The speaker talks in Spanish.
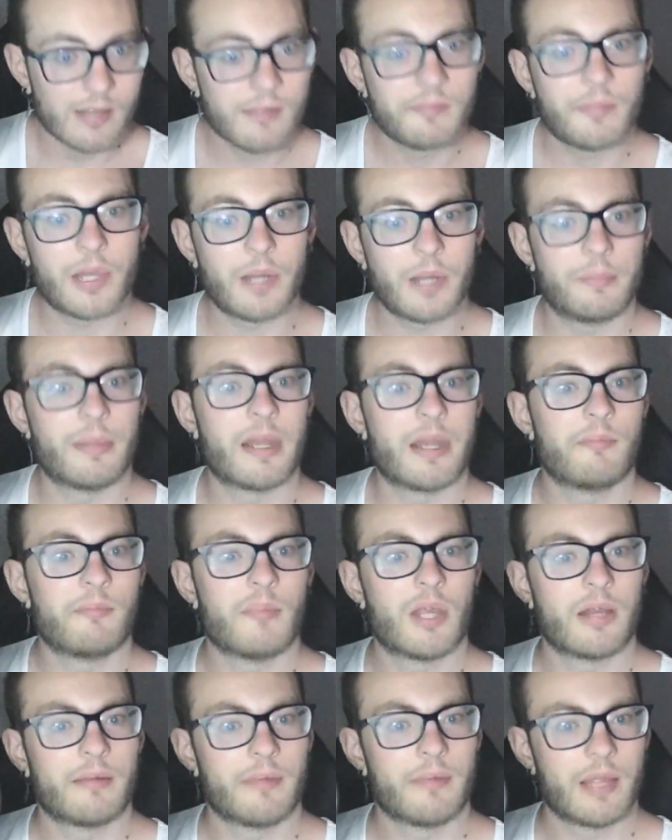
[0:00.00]
el
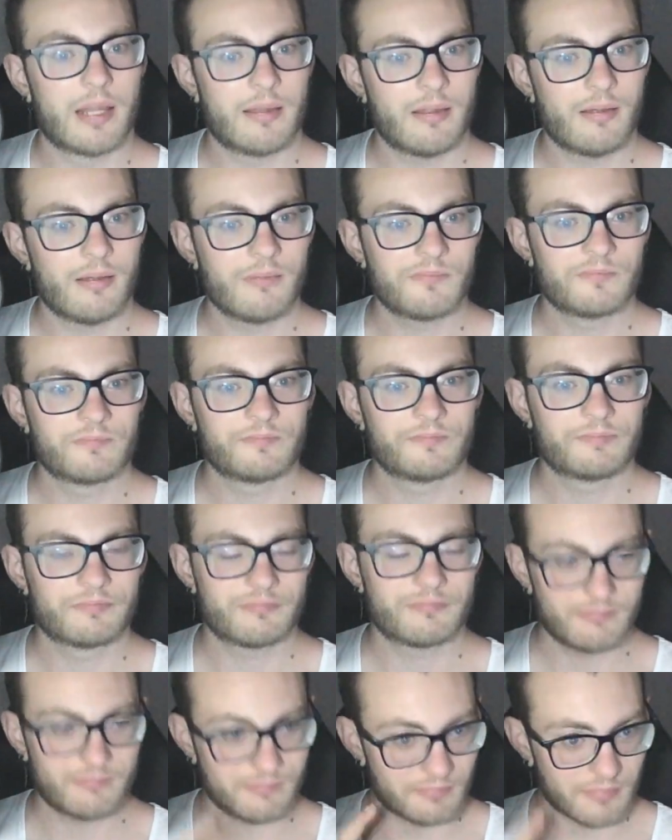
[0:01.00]
primer vídeo,
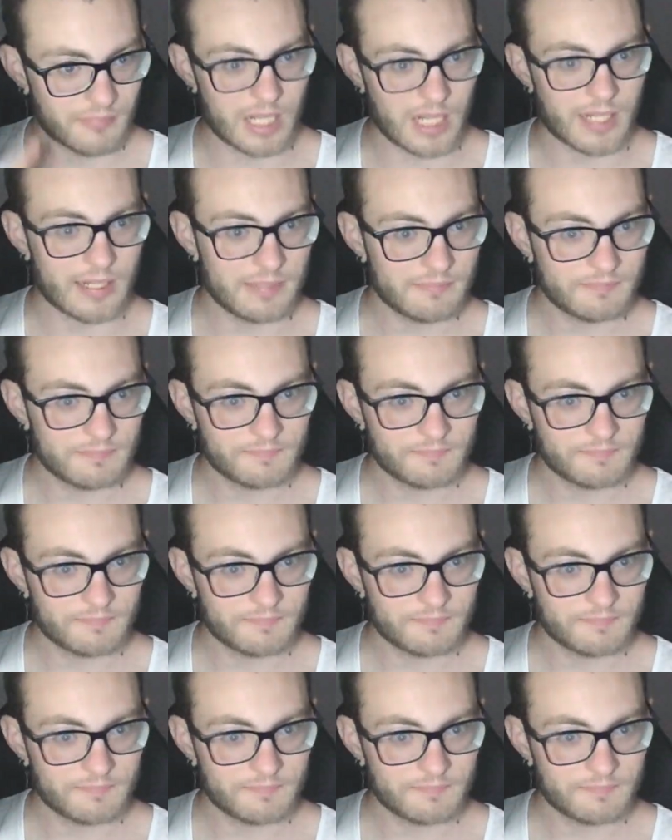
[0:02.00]
¿vale?